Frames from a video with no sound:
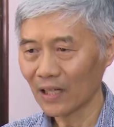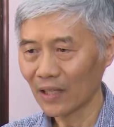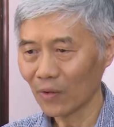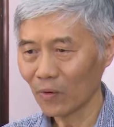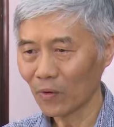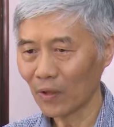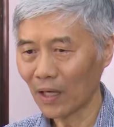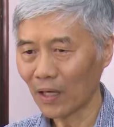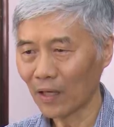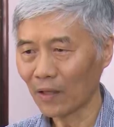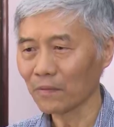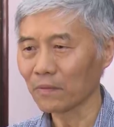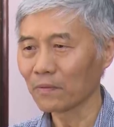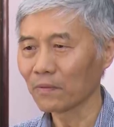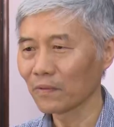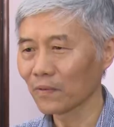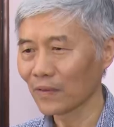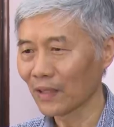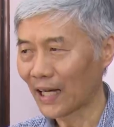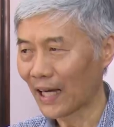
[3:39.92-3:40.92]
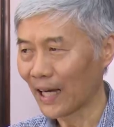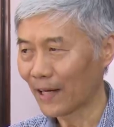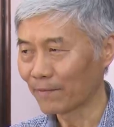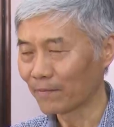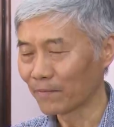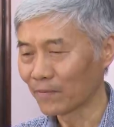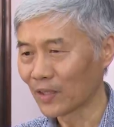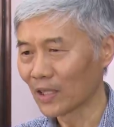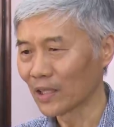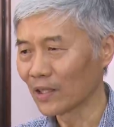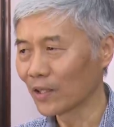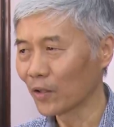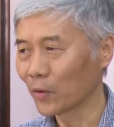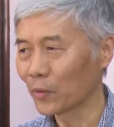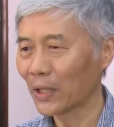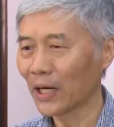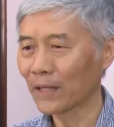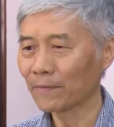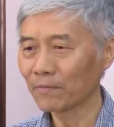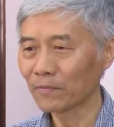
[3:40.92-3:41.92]
khoa học làm
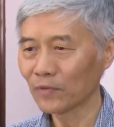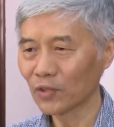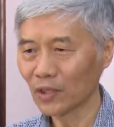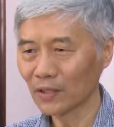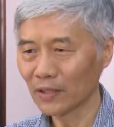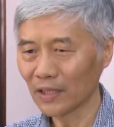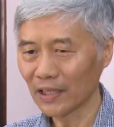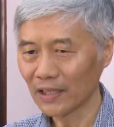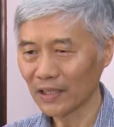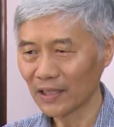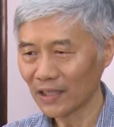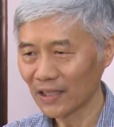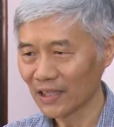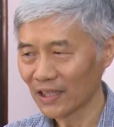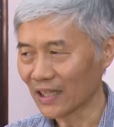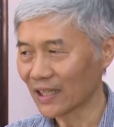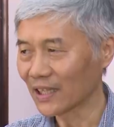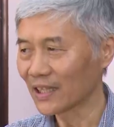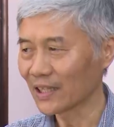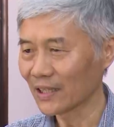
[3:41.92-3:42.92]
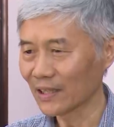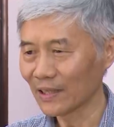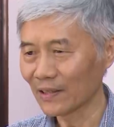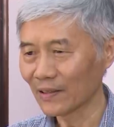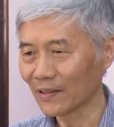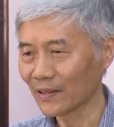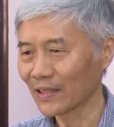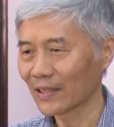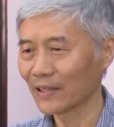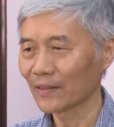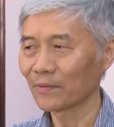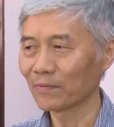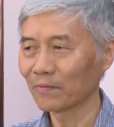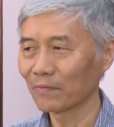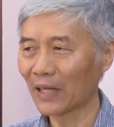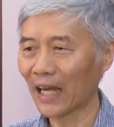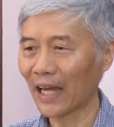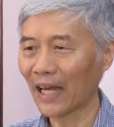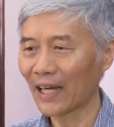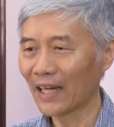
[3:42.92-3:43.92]
lâu năm cho đến những
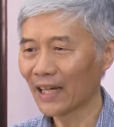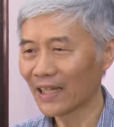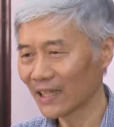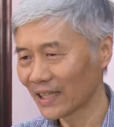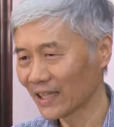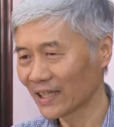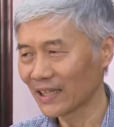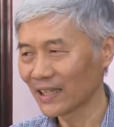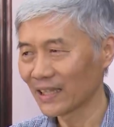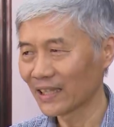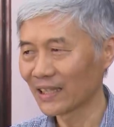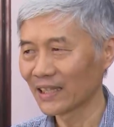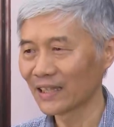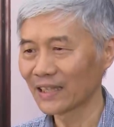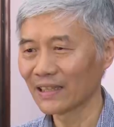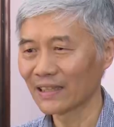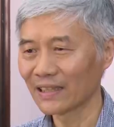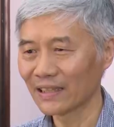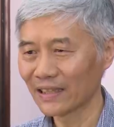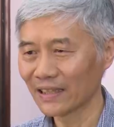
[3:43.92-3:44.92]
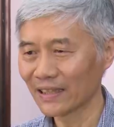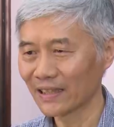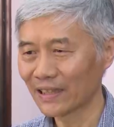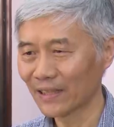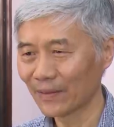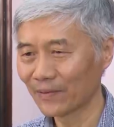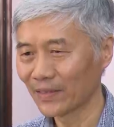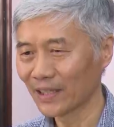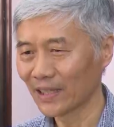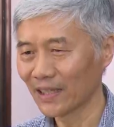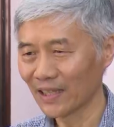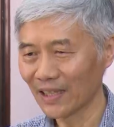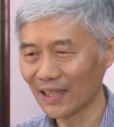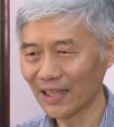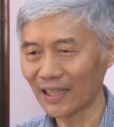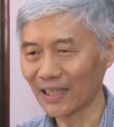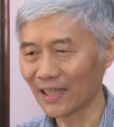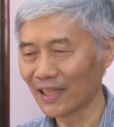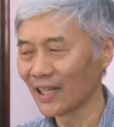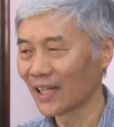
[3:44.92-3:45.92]
bé, thậm chí
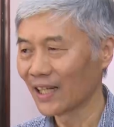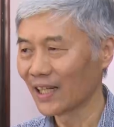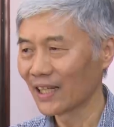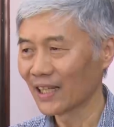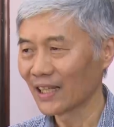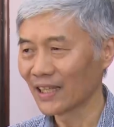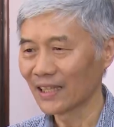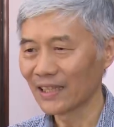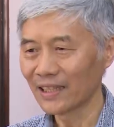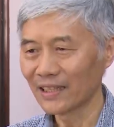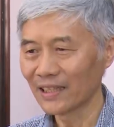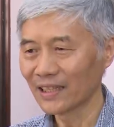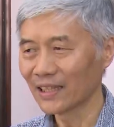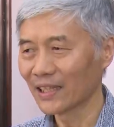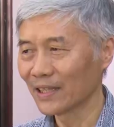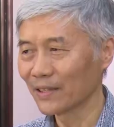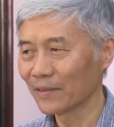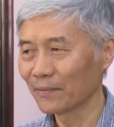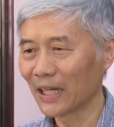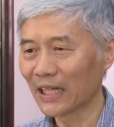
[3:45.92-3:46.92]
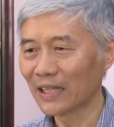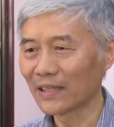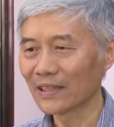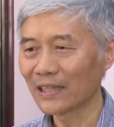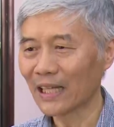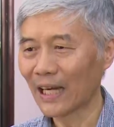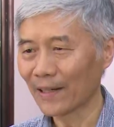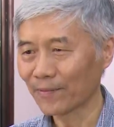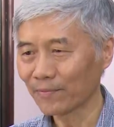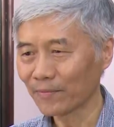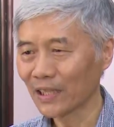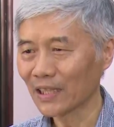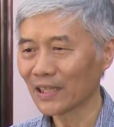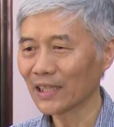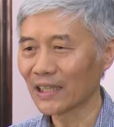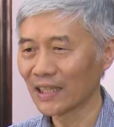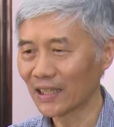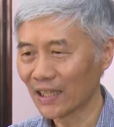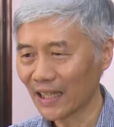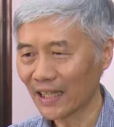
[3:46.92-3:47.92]
là lên 7-8
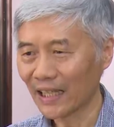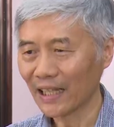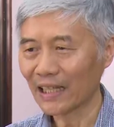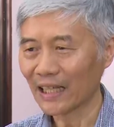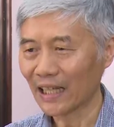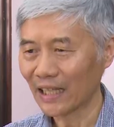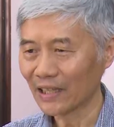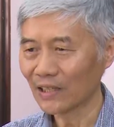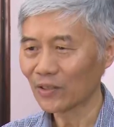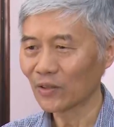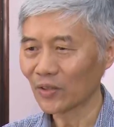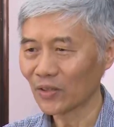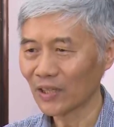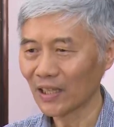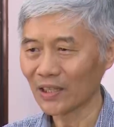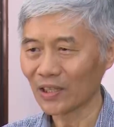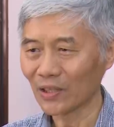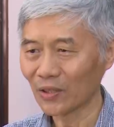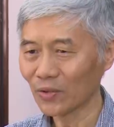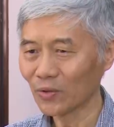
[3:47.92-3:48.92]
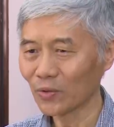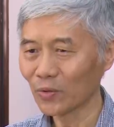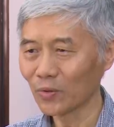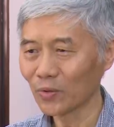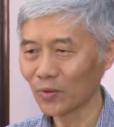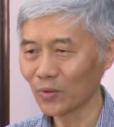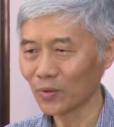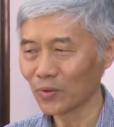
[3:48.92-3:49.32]
thứ là đã có thể thu